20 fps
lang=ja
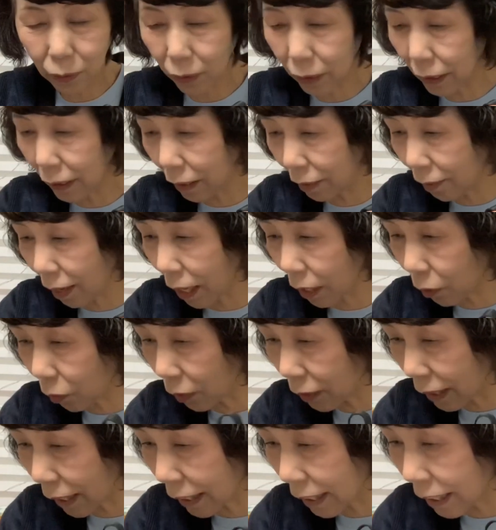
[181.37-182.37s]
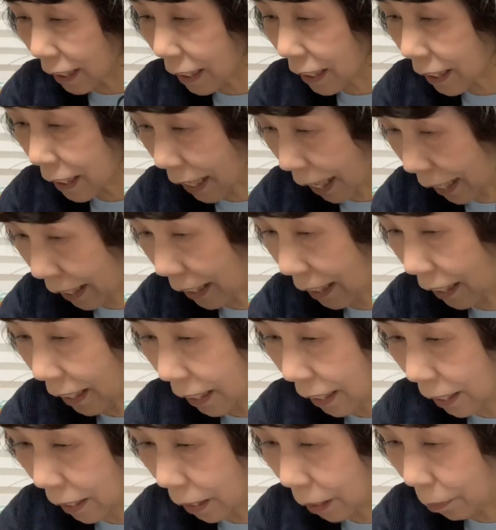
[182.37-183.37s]
時にはこういったちっちゃい、
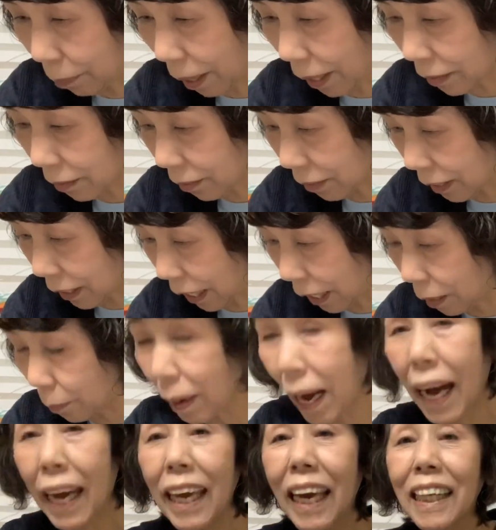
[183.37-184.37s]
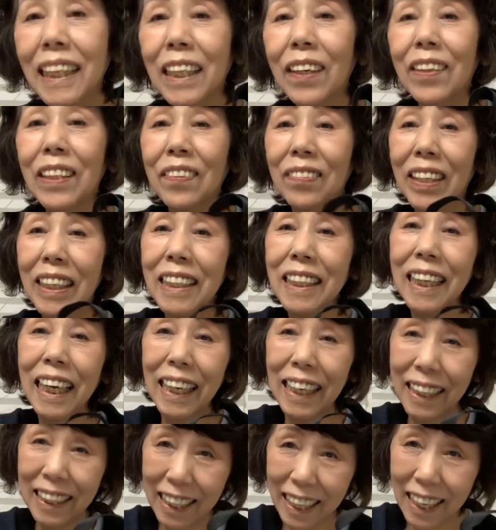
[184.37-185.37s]
えー、バッグって今流行っております
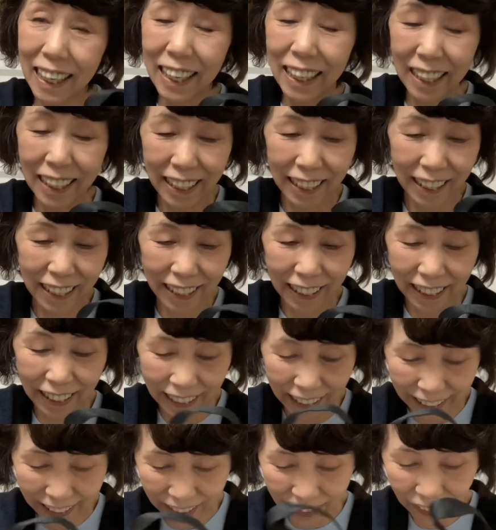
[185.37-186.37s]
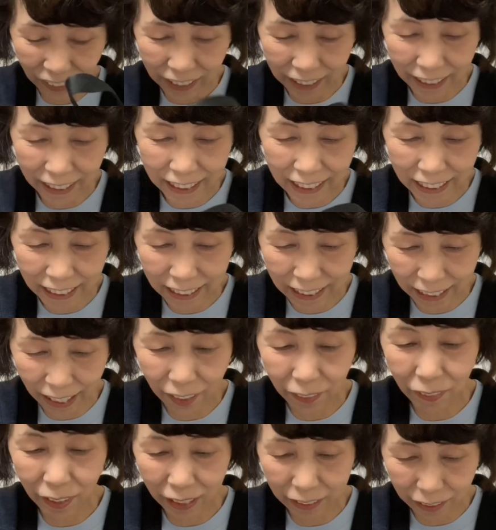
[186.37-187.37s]
からね、えー、こういったちっ
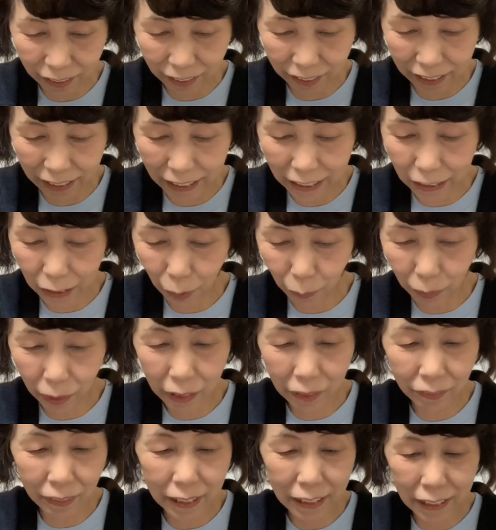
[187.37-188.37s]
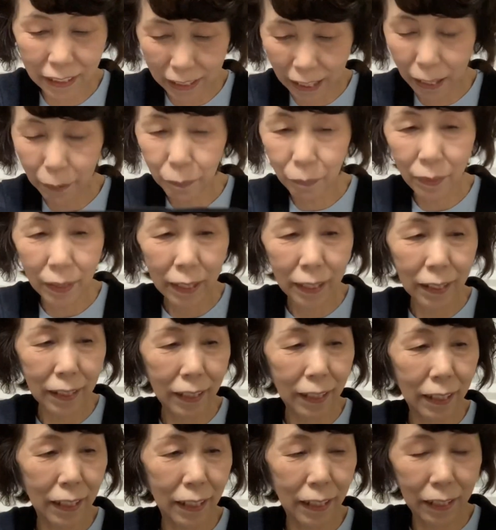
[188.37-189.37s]
ちゃいバッグいいと思いますね。
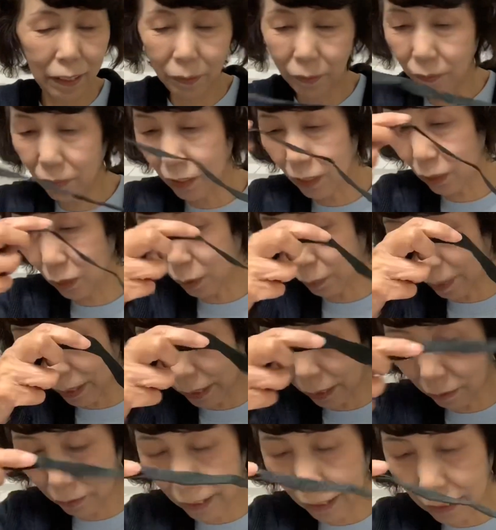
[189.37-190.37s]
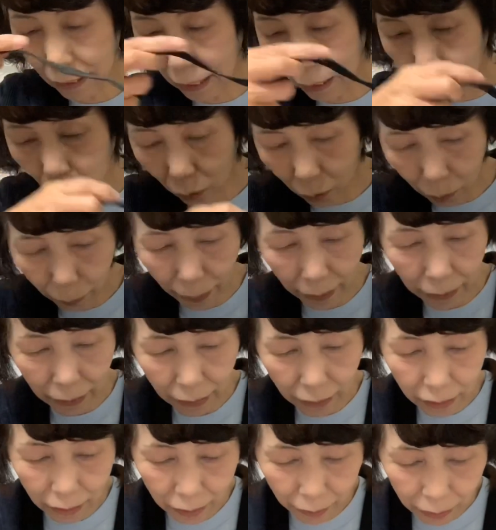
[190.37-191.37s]
えちょっと待ってくださいどこまで
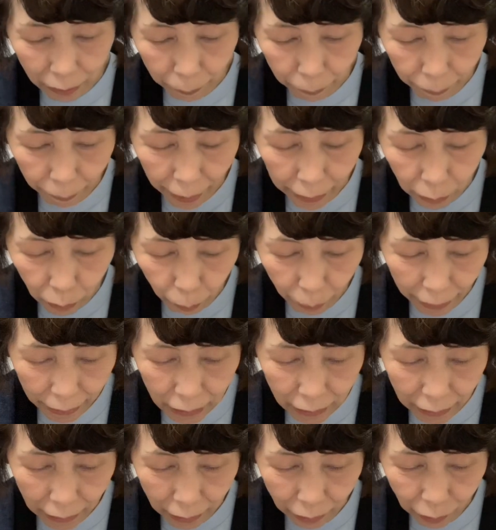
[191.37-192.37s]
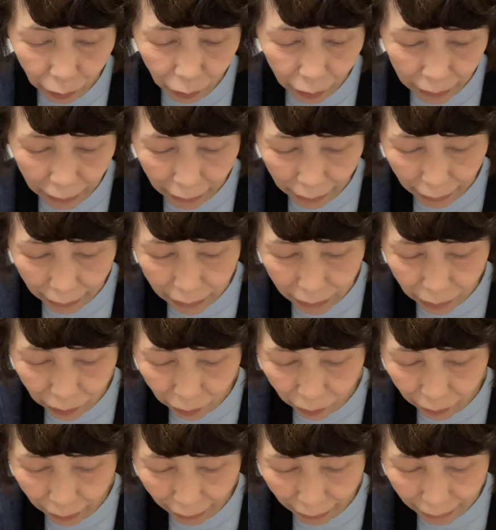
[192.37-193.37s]
いっぱい伸ばしたらどんな感じ
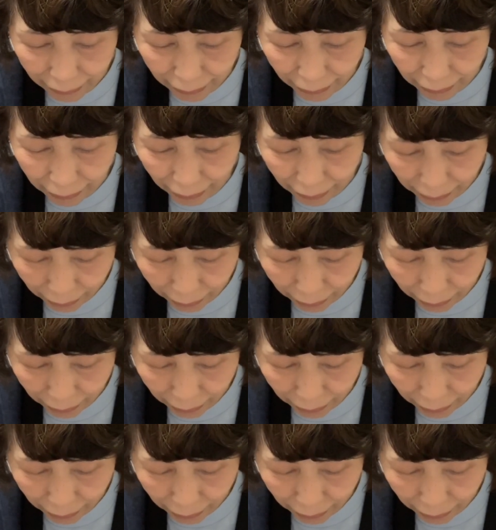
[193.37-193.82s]
の長さな